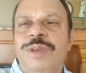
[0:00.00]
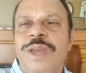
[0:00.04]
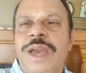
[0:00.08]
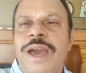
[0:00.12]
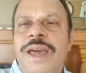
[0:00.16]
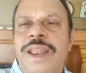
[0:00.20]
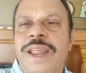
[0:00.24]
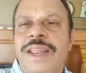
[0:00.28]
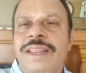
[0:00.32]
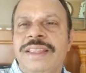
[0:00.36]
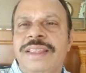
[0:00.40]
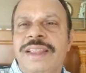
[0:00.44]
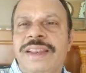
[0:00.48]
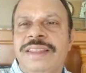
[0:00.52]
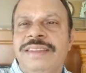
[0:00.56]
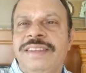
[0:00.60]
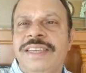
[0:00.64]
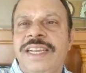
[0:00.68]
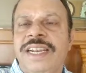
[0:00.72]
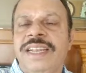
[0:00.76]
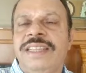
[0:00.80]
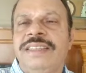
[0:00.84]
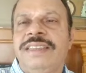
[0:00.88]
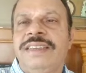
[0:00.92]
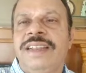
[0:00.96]
யாராக இருந்தாலும்
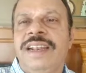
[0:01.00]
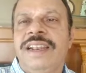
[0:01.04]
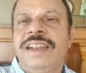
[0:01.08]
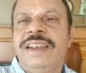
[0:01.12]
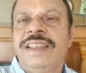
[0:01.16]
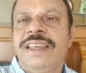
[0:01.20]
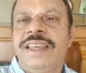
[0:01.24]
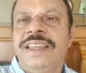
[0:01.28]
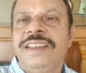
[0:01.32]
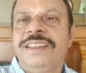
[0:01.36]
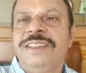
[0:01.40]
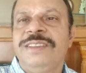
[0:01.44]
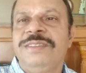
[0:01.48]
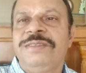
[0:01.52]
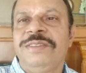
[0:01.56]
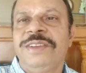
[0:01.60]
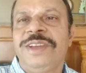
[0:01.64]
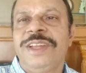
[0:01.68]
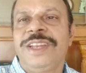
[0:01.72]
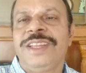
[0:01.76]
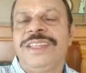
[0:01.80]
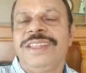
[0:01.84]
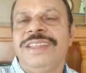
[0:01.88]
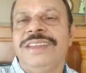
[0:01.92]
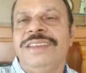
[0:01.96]
செல்லு செல்லுன்னு எரிஞ்சு
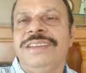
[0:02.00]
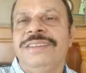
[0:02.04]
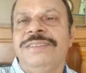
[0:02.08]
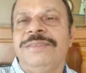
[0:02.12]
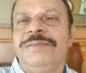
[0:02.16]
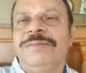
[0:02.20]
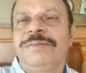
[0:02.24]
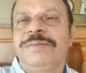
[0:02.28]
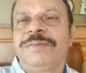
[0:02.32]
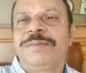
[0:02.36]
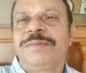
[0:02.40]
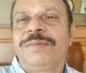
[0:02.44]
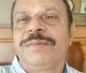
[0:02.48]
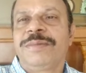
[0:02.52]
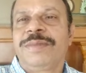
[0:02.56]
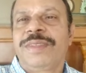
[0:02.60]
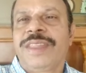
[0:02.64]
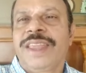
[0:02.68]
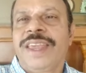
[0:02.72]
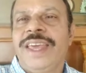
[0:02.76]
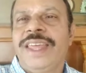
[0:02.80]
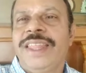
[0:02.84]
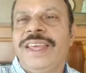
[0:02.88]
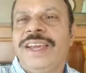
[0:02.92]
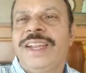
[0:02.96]
விடுகிறது
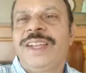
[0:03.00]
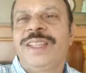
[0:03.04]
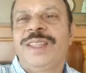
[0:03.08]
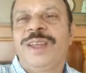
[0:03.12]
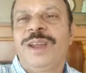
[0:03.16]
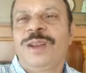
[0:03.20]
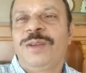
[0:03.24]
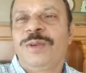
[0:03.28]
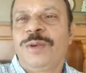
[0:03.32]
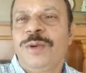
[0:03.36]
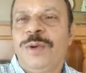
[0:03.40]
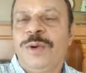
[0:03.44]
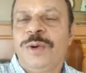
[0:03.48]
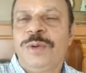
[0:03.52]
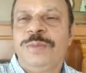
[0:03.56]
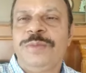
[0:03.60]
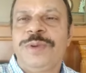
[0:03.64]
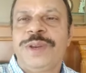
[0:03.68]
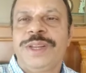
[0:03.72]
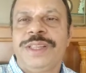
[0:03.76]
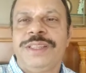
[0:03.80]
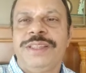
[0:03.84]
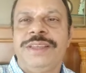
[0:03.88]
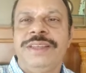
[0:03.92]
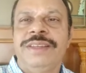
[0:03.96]
எதுக்கெடுத்தாலும்
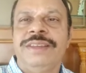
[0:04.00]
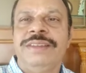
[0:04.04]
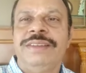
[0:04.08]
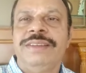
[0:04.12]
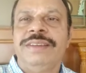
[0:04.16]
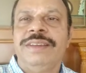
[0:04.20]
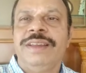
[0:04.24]
கோவப்படுறது